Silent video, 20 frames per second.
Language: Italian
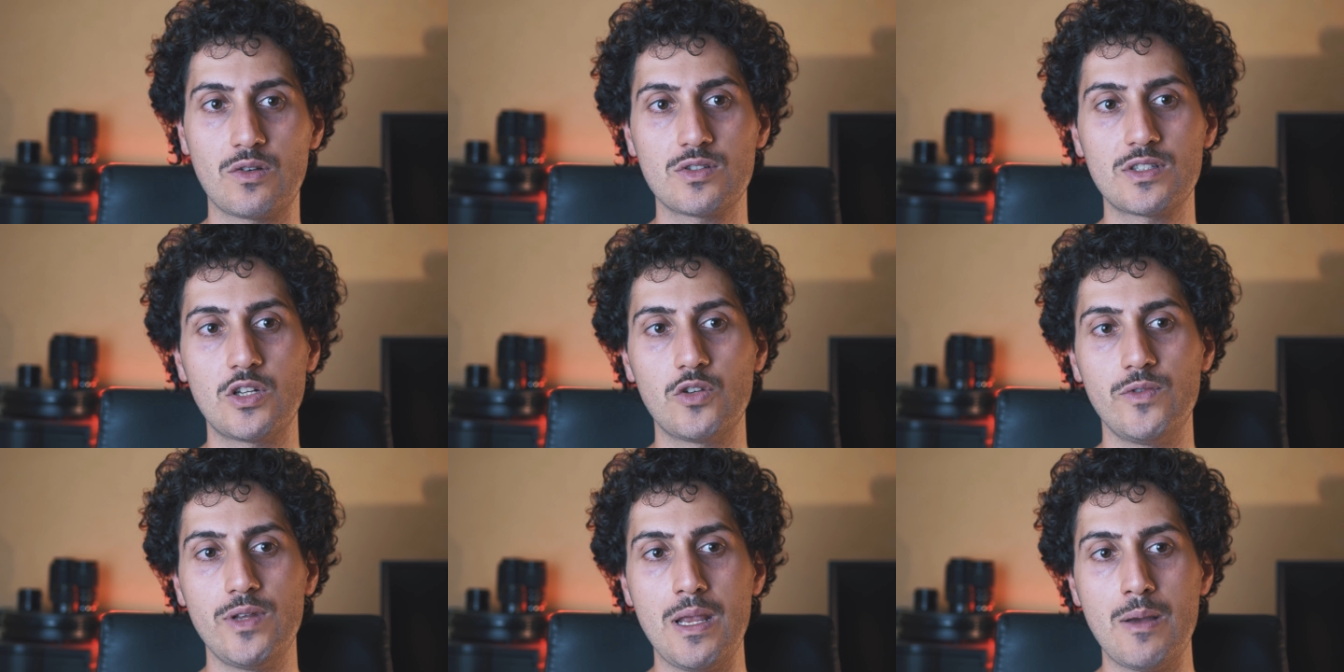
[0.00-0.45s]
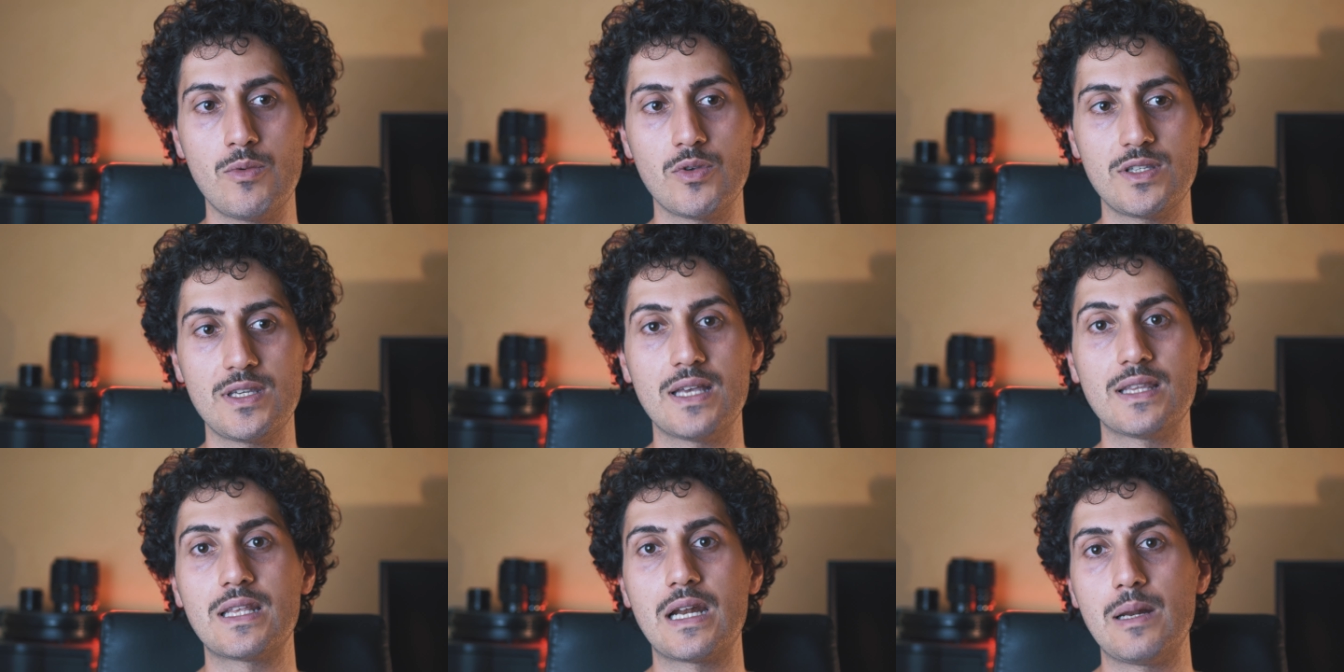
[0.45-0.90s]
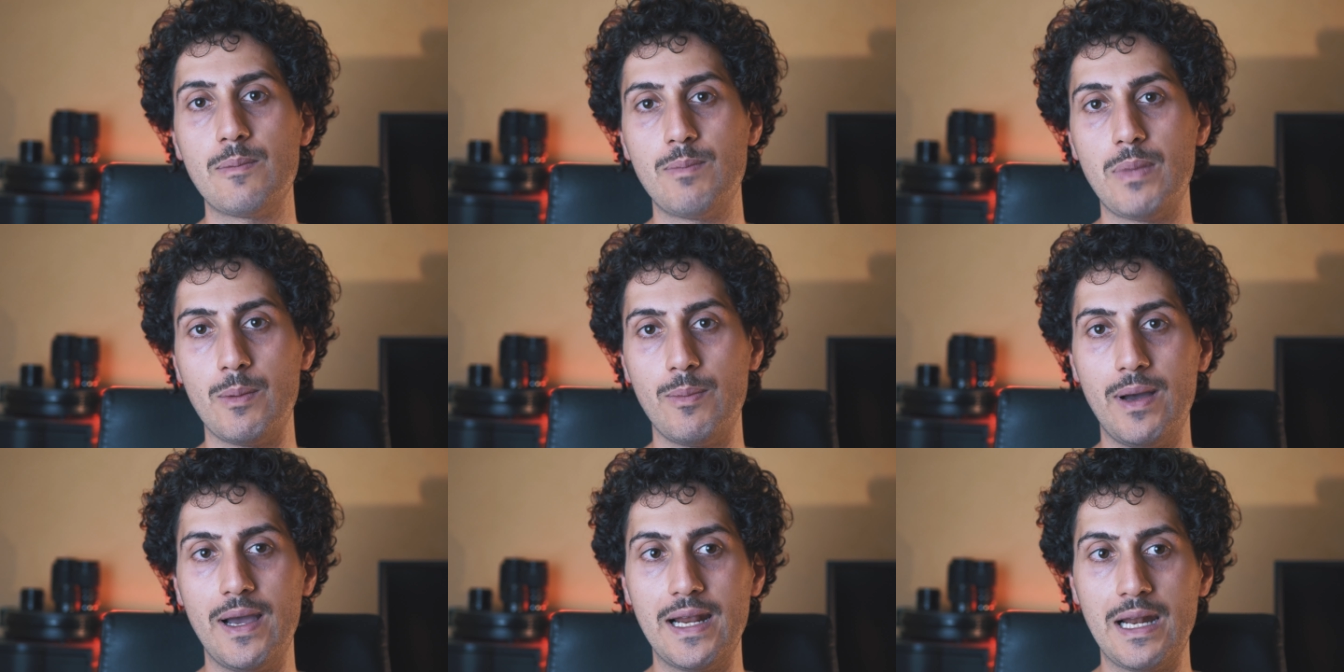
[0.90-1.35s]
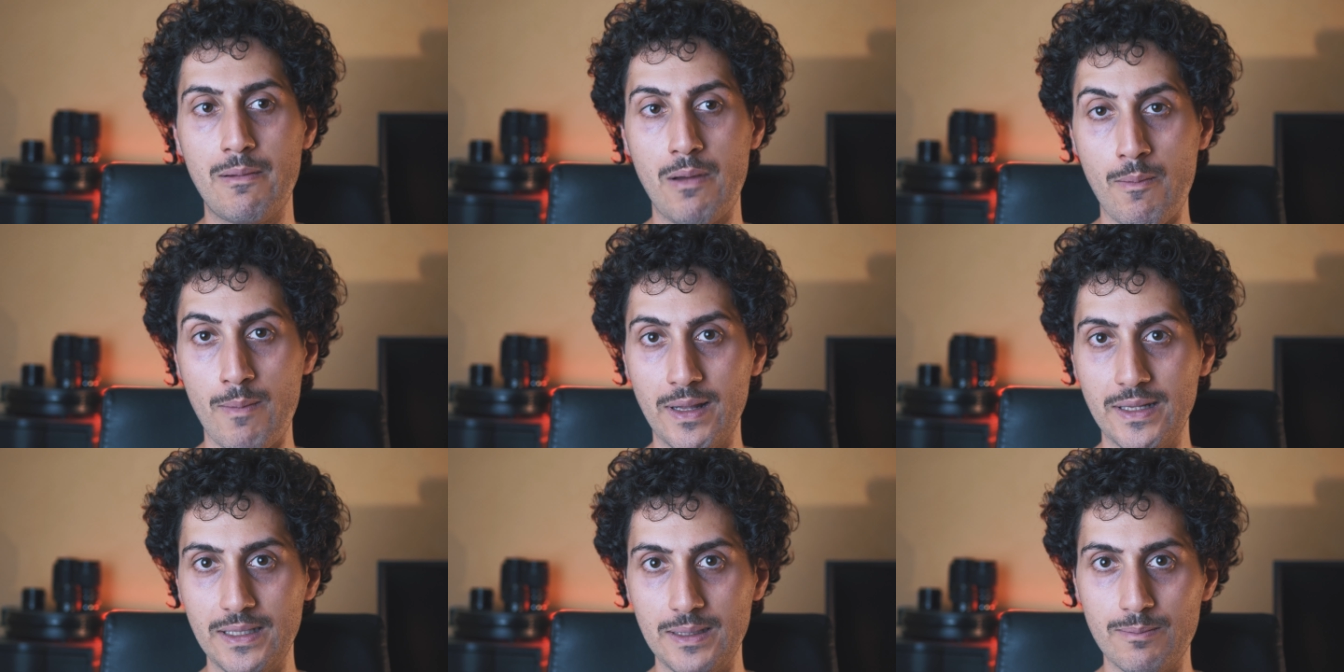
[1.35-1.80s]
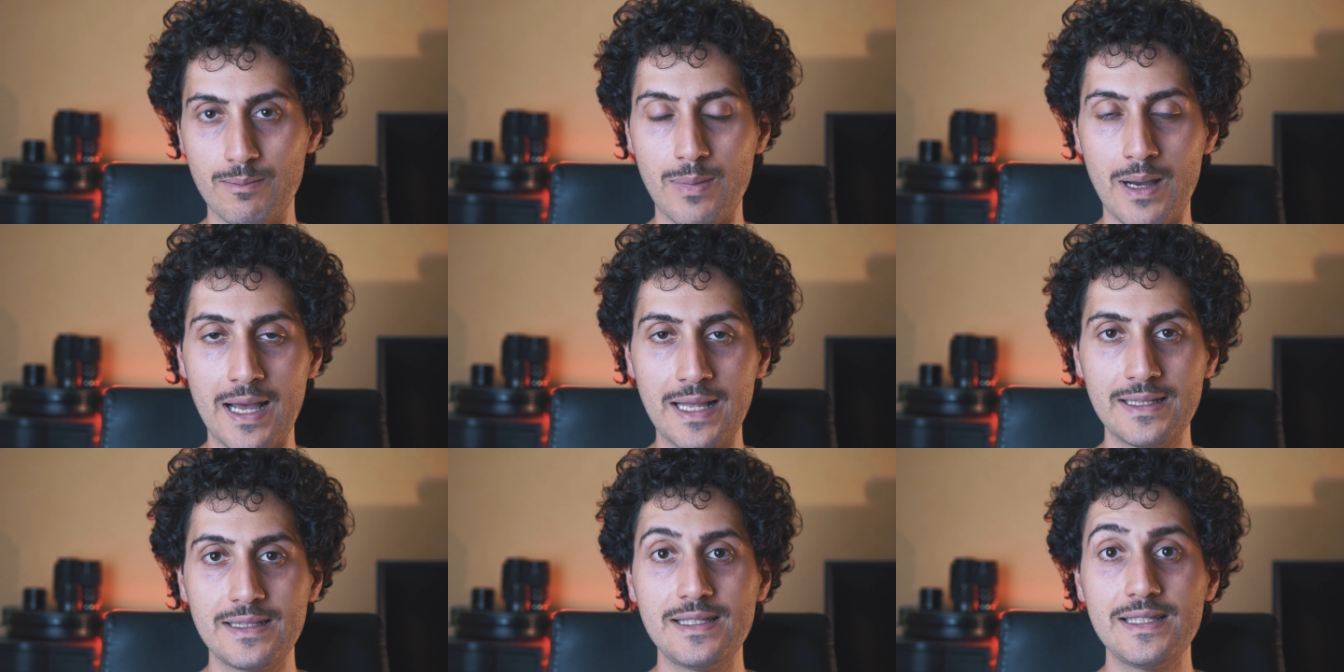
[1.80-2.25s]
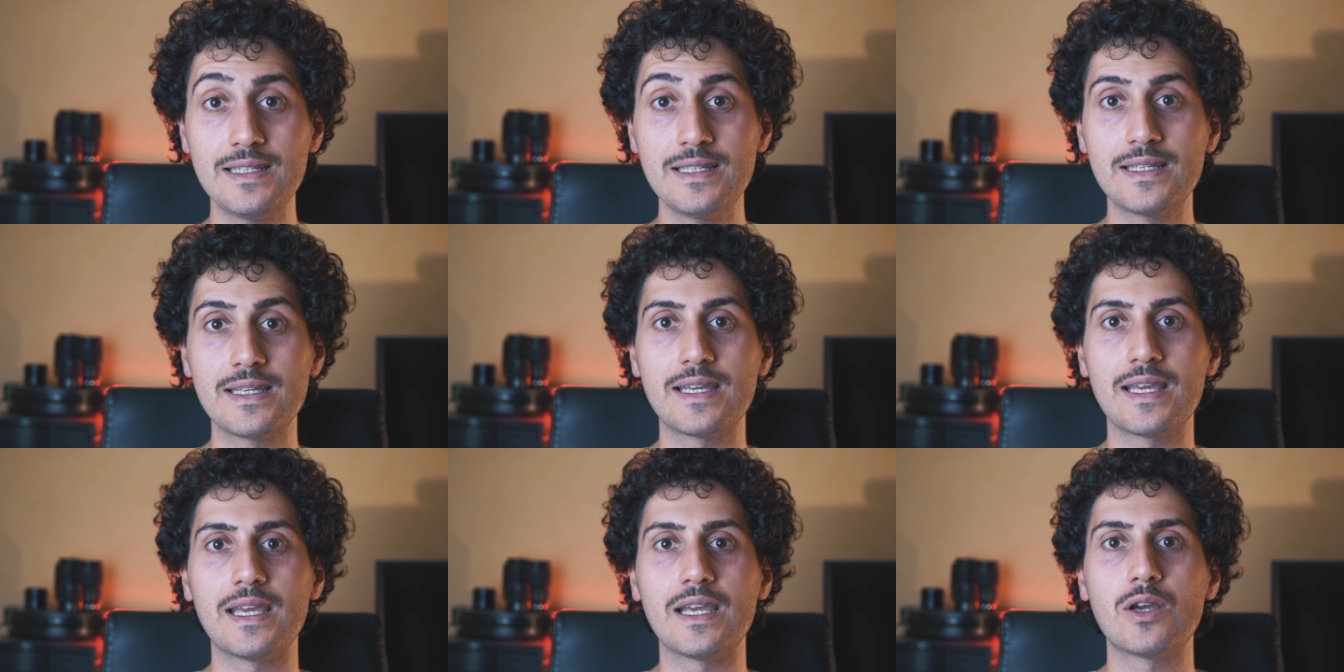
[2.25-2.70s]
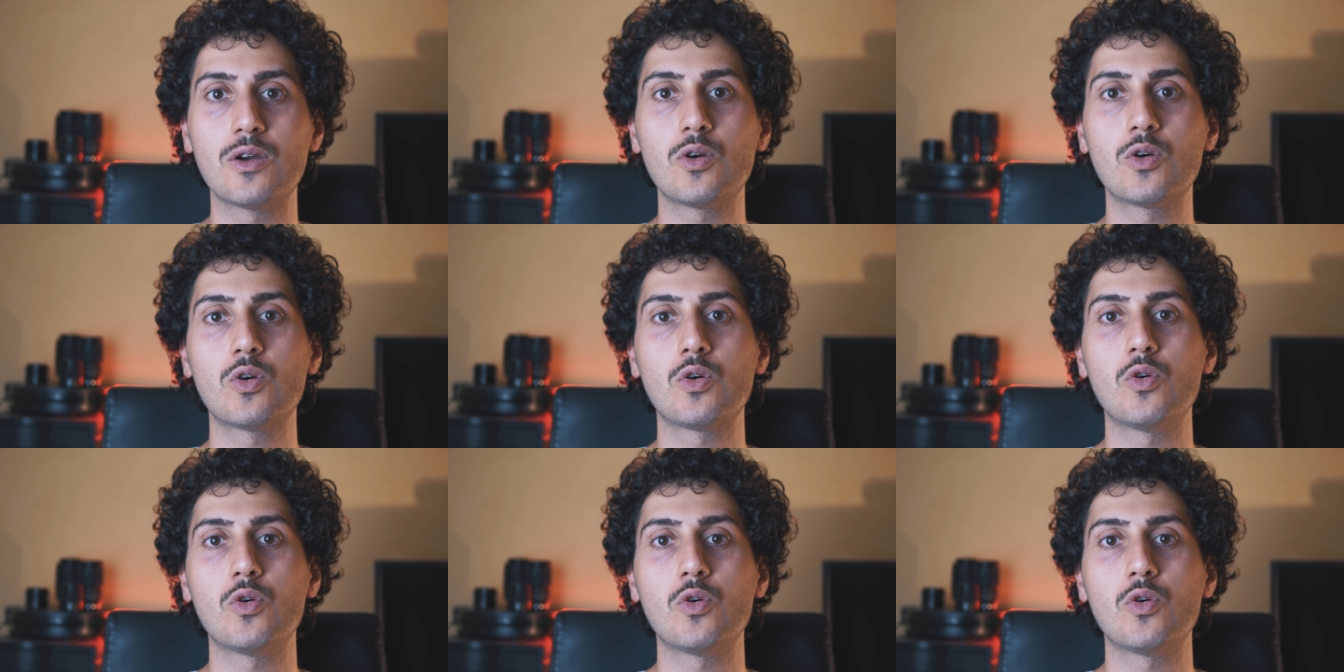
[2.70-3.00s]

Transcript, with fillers: cosa lo vediamo sia tra il papà e la mamma di Buddy che